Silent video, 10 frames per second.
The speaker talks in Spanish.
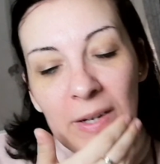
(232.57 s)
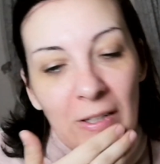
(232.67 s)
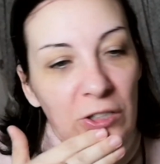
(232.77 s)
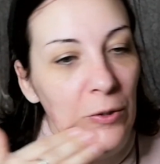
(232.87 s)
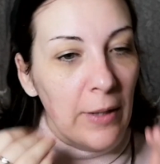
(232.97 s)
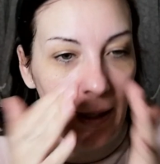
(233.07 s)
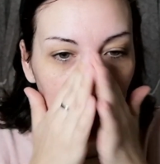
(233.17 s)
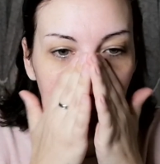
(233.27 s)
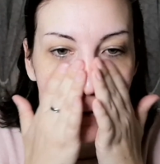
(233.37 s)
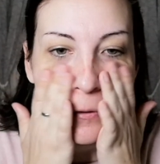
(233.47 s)
Pues eso,
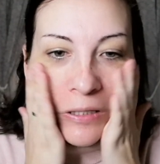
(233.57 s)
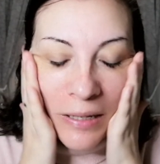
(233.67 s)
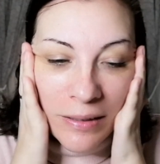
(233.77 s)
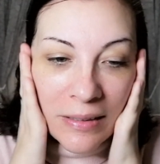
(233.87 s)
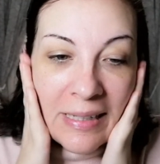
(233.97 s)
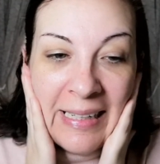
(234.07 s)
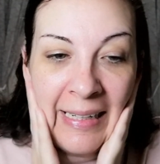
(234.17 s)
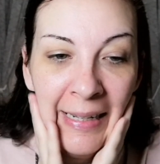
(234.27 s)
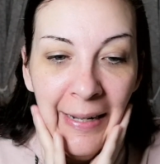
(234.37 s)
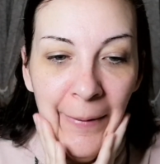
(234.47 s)
entonces,
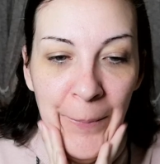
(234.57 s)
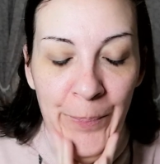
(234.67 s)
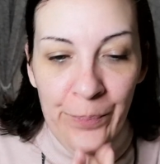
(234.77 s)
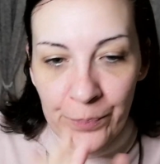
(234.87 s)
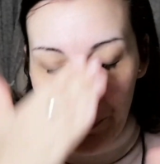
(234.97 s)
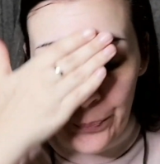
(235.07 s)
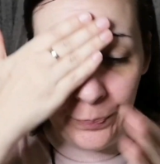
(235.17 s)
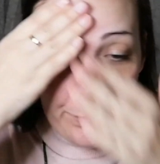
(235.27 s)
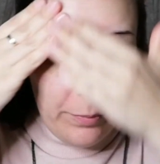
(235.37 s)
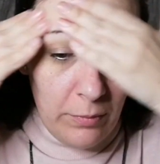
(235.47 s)
em,
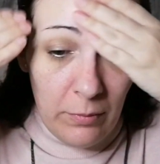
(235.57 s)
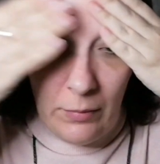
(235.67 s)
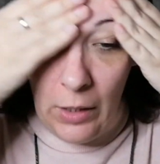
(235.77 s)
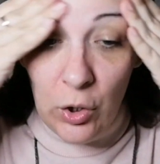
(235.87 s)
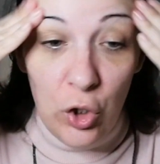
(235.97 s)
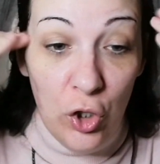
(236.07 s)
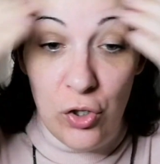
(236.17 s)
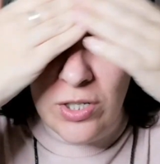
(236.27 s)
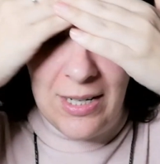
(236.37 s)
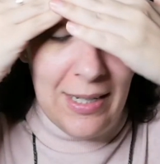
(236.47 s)

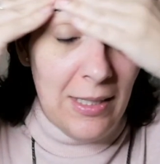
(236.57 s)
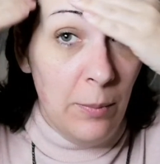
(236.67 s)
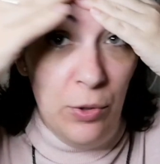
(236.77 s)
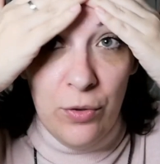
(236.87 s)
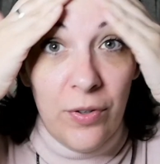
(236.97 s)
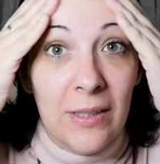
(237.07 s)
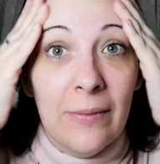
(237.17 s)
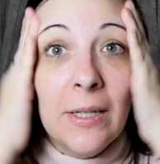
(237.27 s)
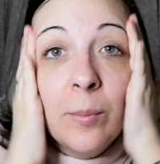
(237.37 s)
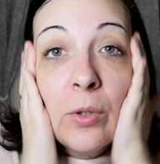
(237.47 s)
no sé qué tipo de
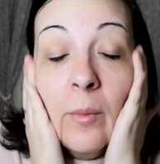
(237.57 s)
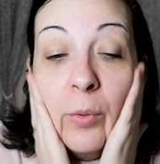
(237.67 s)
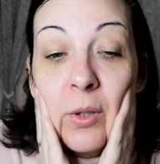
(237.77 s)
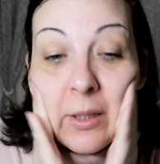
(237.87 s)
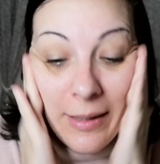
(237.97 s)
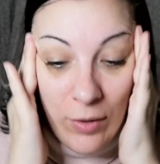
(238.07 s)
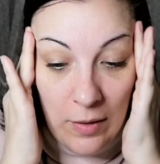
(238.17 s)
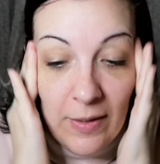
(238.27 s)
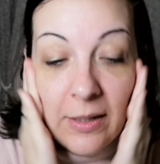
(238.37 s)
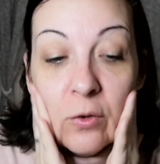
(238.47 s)
oferta van a poner, porque claro,
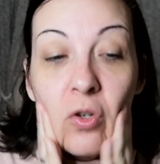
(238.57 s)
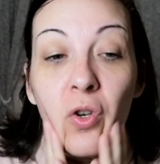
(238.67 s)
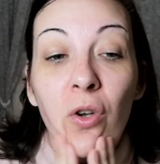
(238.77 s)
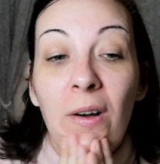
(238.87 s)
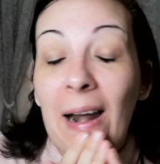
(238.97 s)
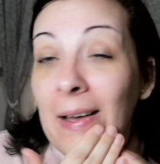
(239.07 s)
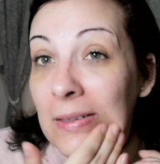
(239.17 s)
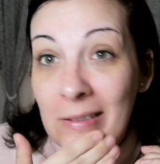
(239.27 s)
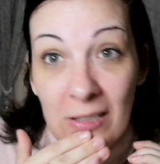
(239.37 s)
adivina no soy, ojalá.